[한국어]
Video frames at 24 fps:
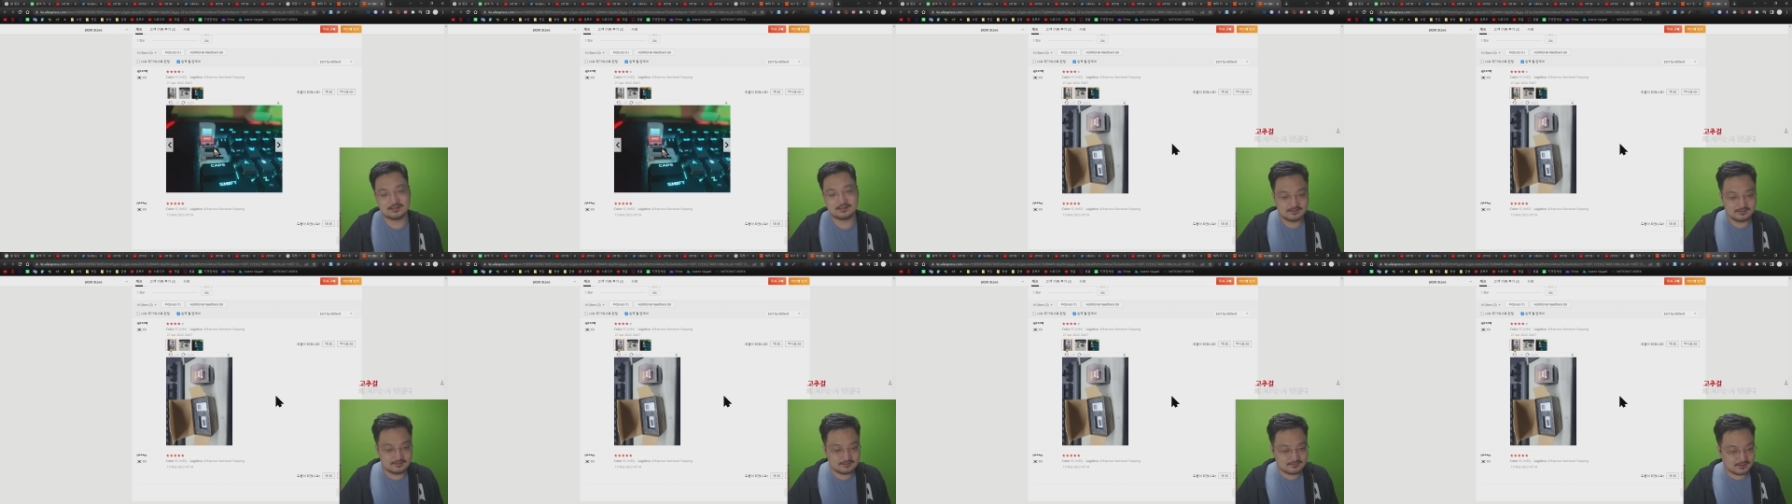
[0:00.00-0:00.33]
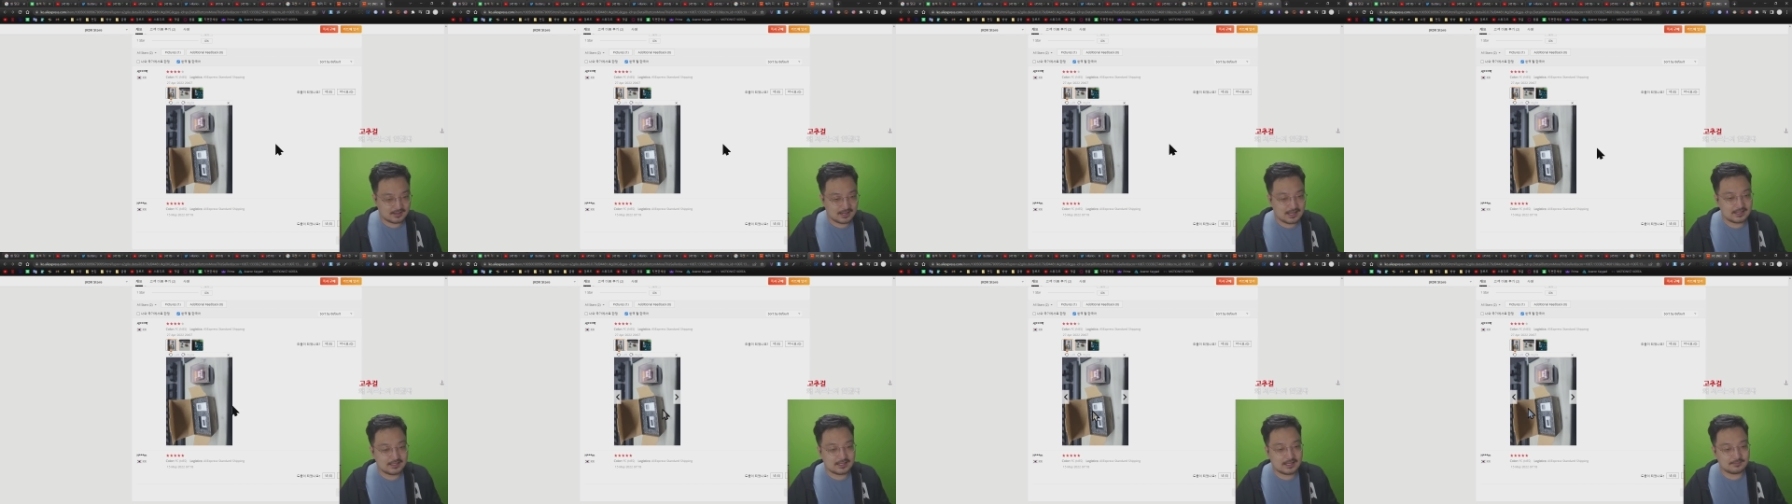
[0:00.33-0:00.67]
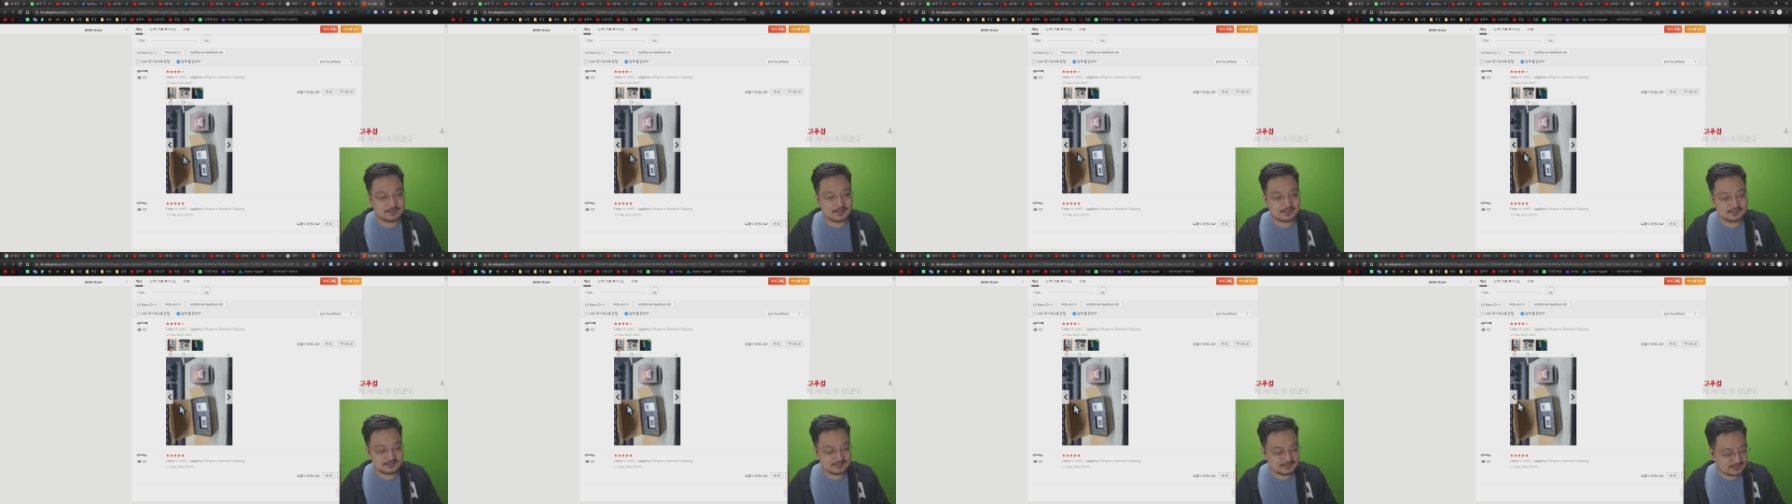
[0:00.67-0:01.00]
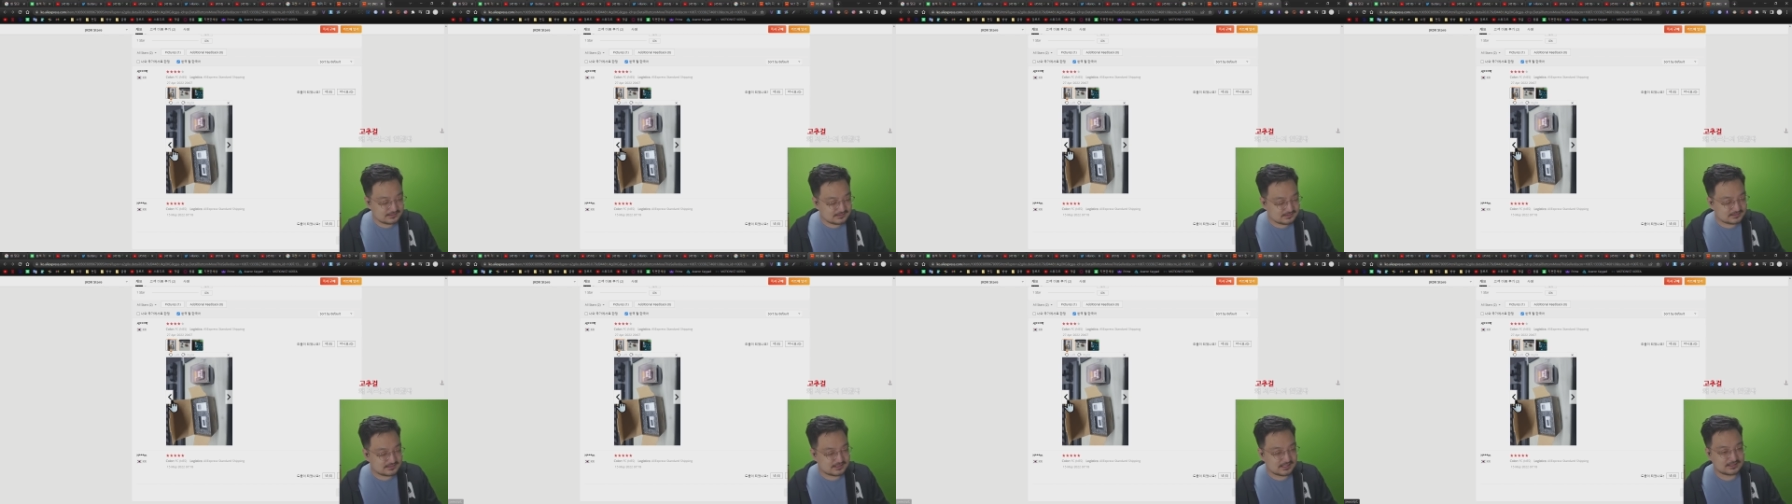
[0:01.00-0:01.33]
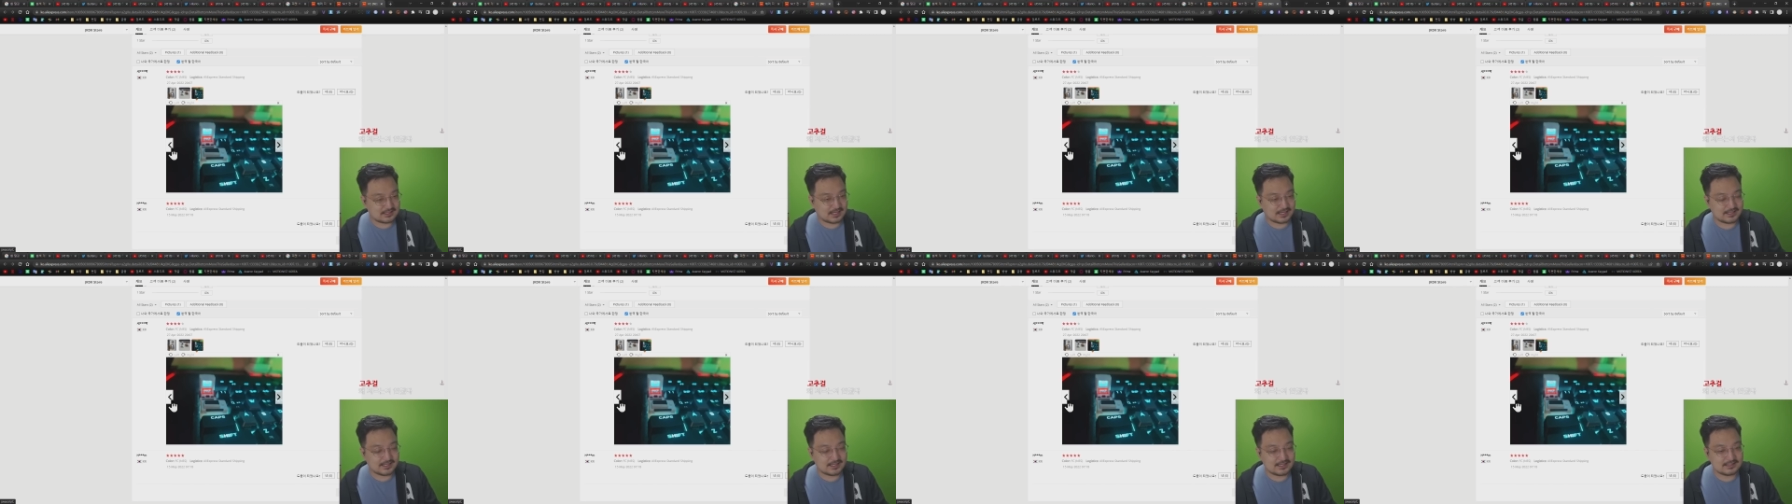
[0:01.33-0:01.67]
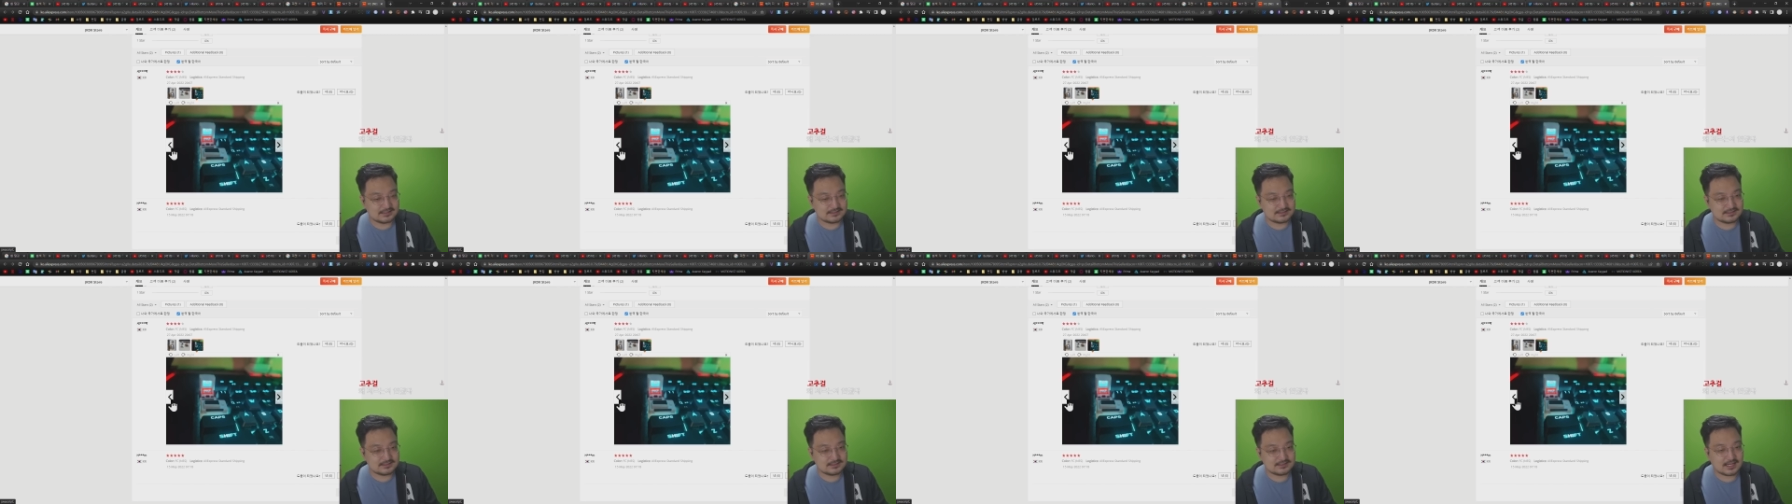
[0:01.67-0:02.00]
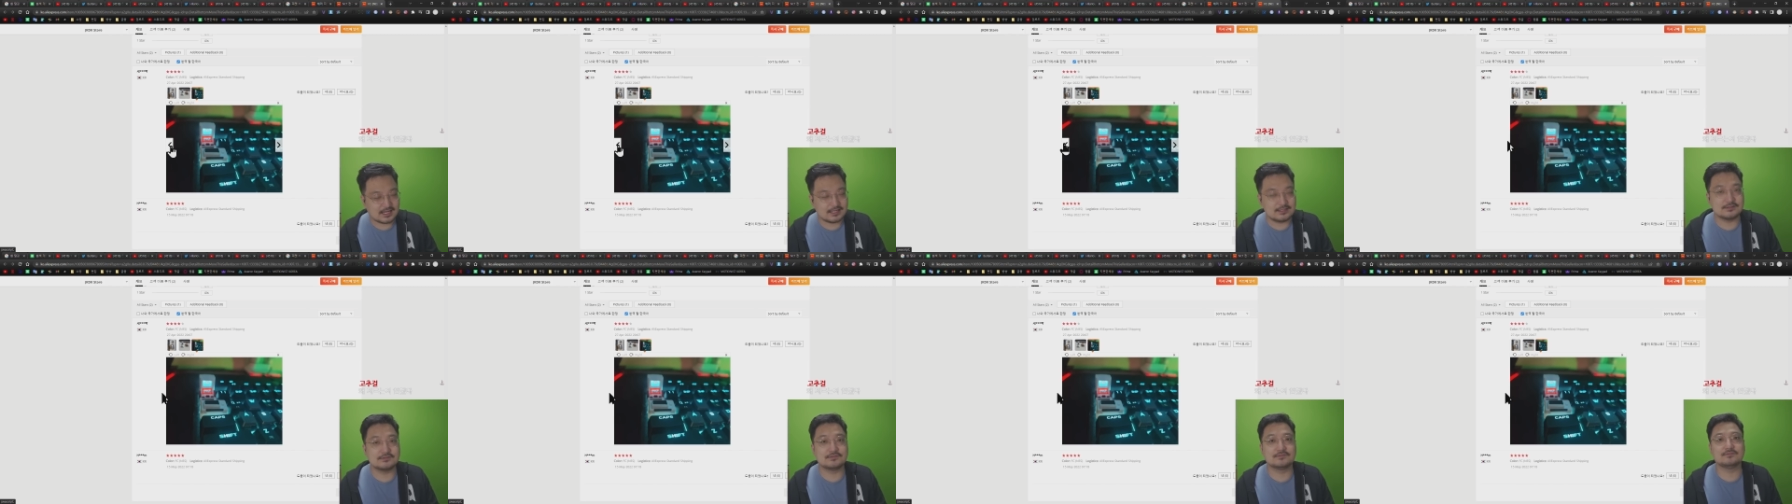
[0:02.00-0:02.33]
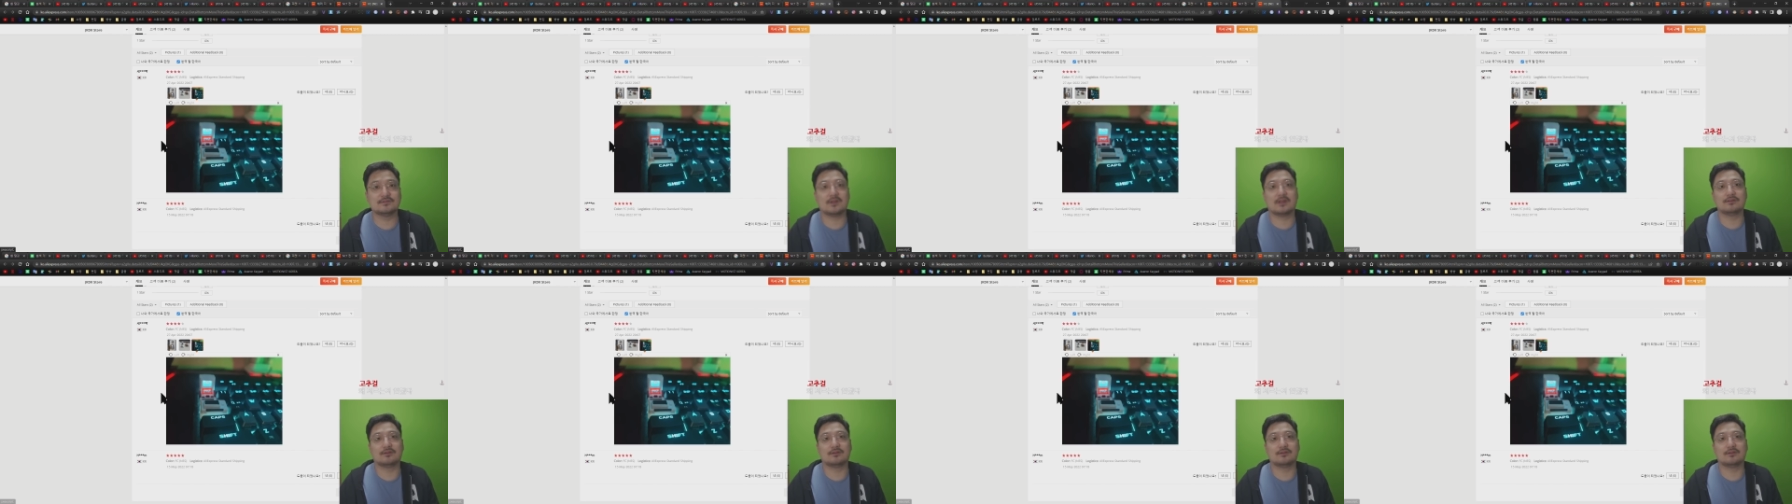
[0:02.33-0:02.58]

이거 하나만 이 에스 씨에 달아야지 하는 순간